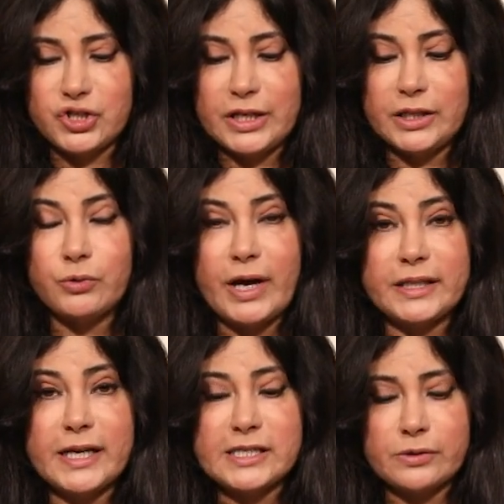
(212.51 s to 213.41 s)
جديده ورح
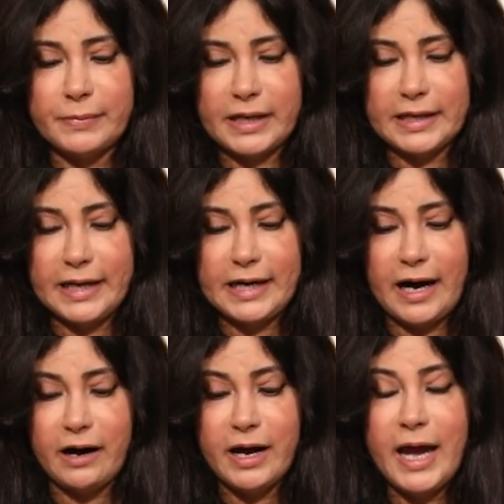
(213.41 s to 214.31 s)
تحسم من
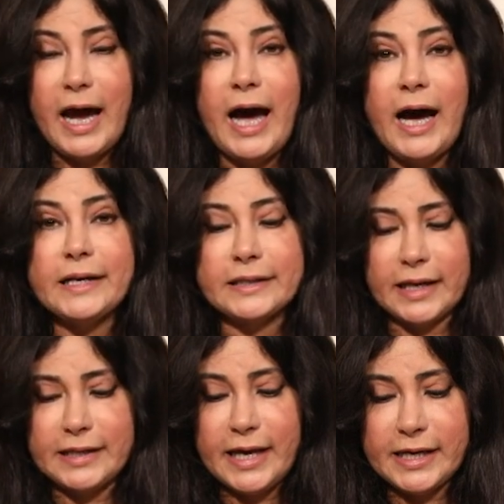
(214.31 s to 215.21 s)
خلالها حاله
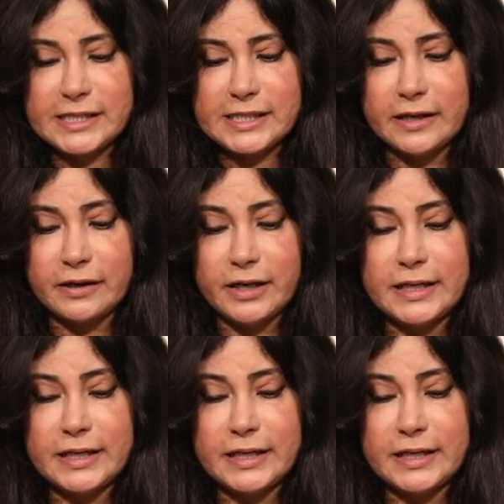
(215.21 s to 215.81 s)
اللا استقرار